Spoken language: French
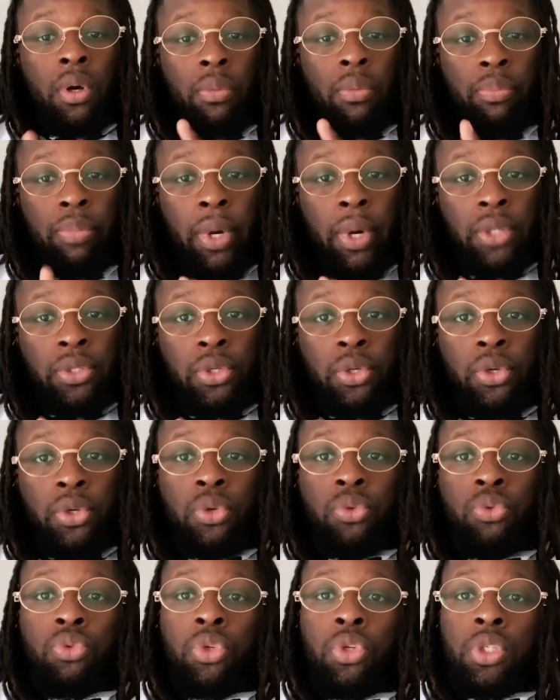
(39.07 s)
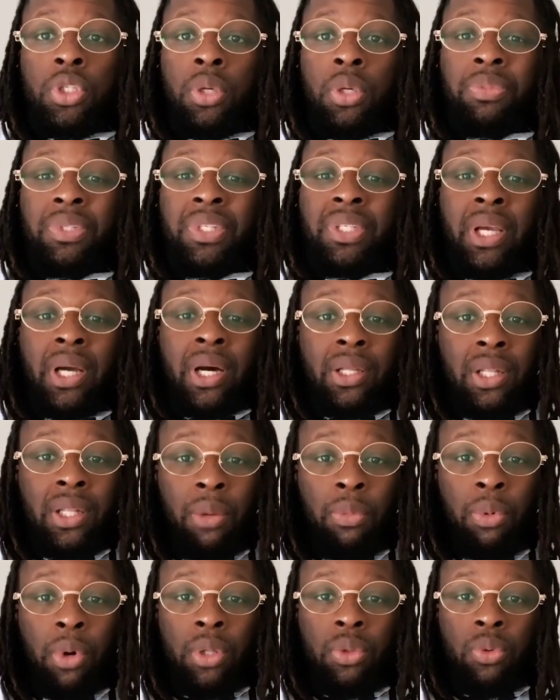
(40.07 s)
Parce que nous ne sommes ni des rats de
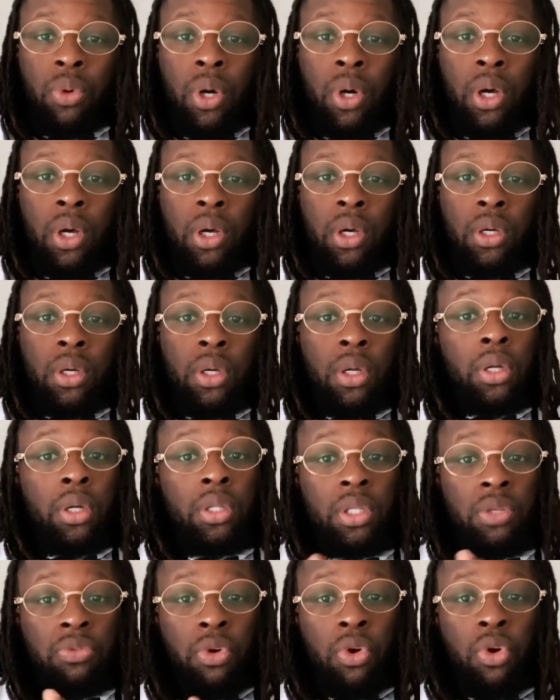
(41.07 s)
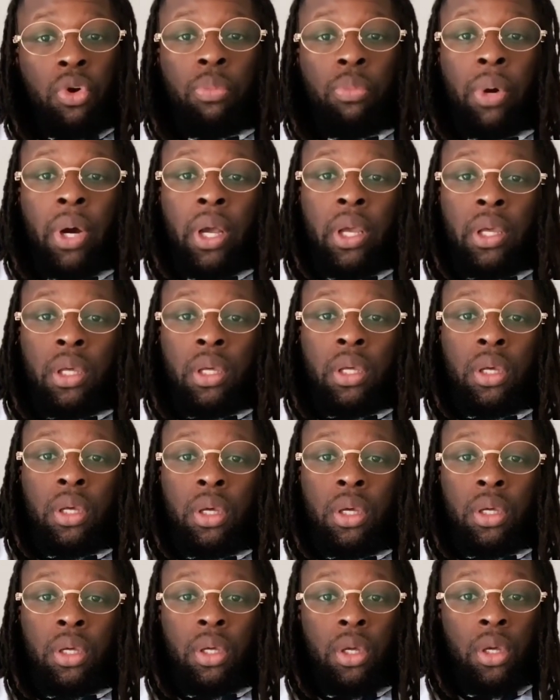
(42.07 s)
laboratoire, ni vos cobayes,
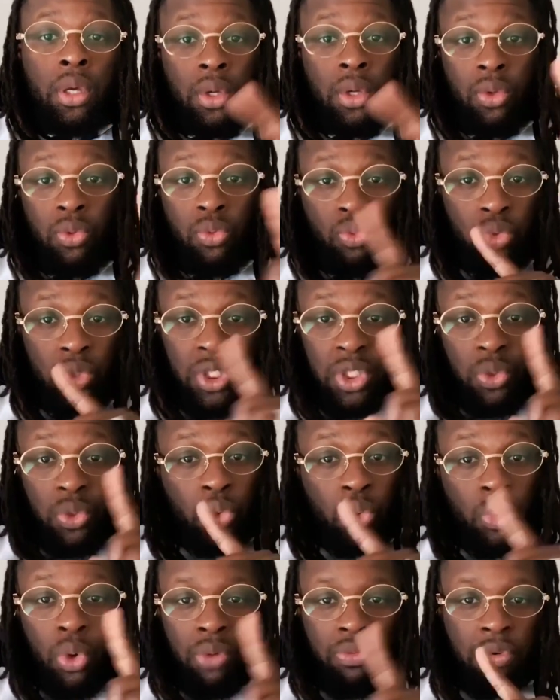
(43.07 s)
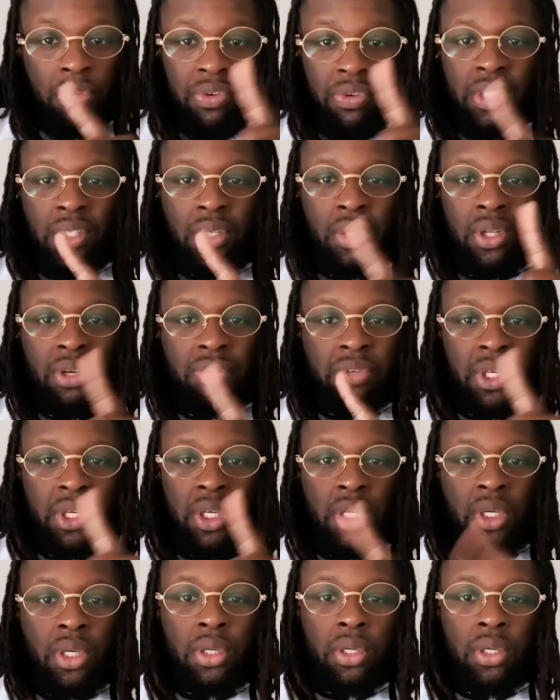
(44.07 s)
nous disons non à vos vaccins en Afrique.